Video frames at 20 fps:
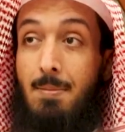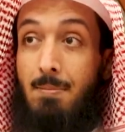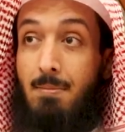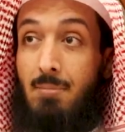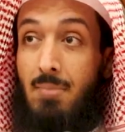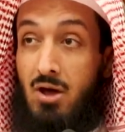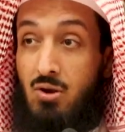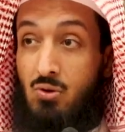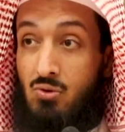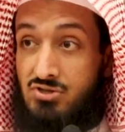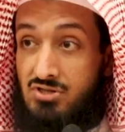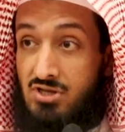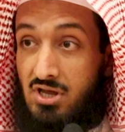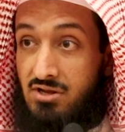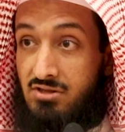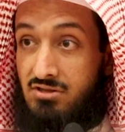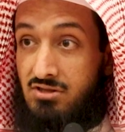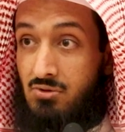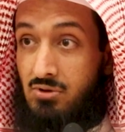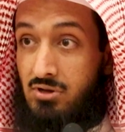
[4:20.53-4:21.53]
ما
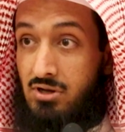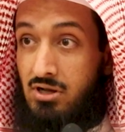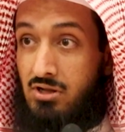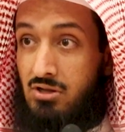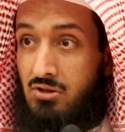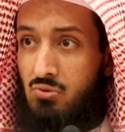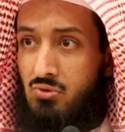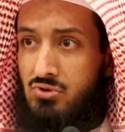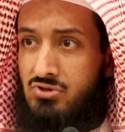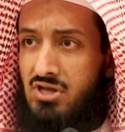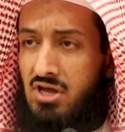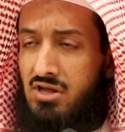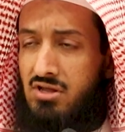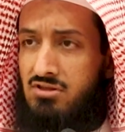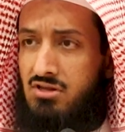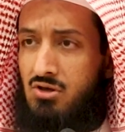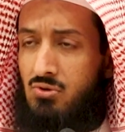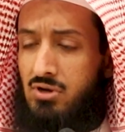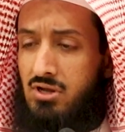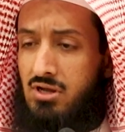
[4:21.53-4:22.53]
نقصان التوحيد نقصان
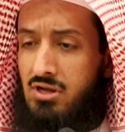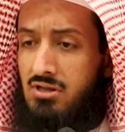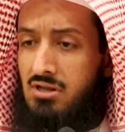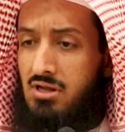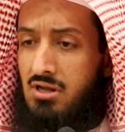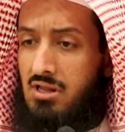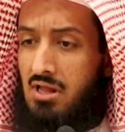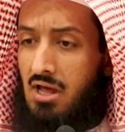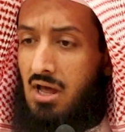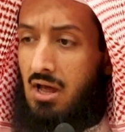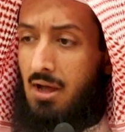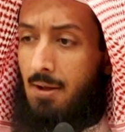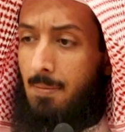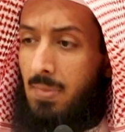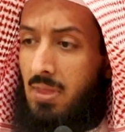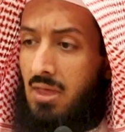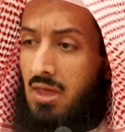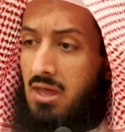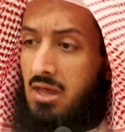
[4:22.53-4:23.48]
التوحيد إذا